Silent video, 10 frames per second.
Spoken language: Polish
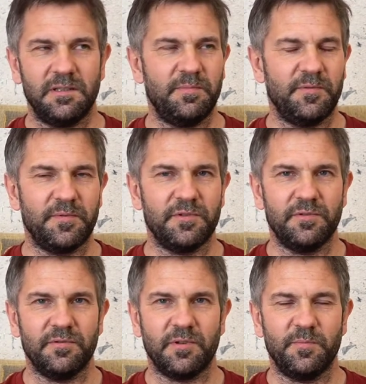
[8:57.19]
i po
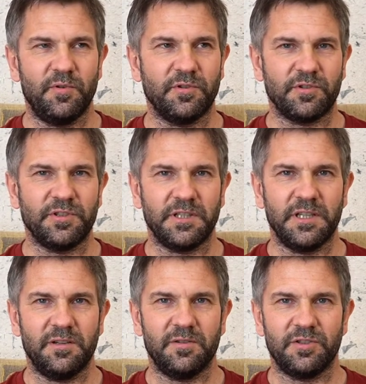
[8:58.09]
prostu to było coś
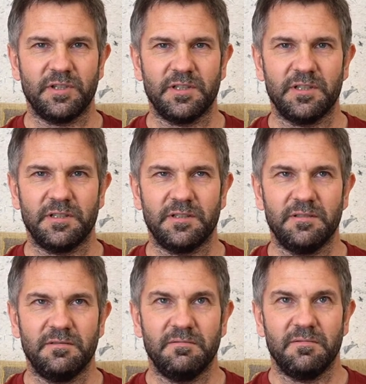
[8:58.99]
takiego, że
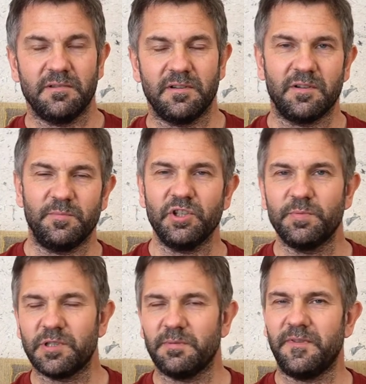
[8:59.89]
no,
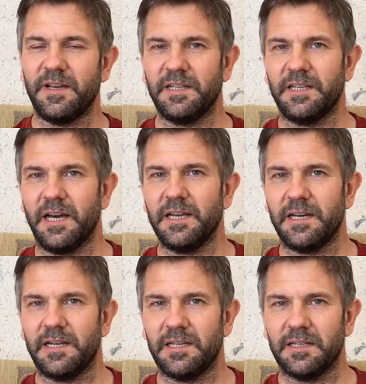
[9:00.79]
robiliśmy sobie fajne
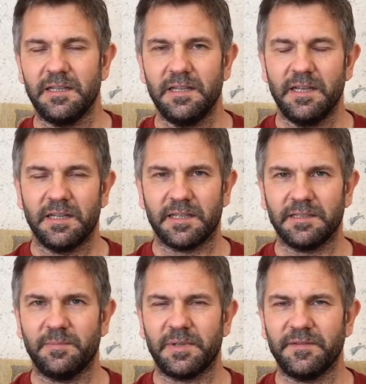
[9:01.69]
jaja, ale
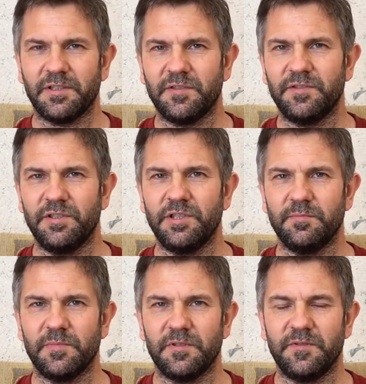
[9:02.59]
tak naprawdę
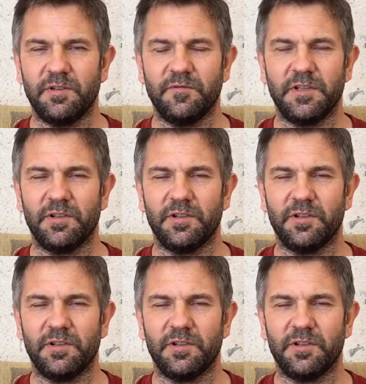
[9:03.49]
krzywdziliśmy wielu,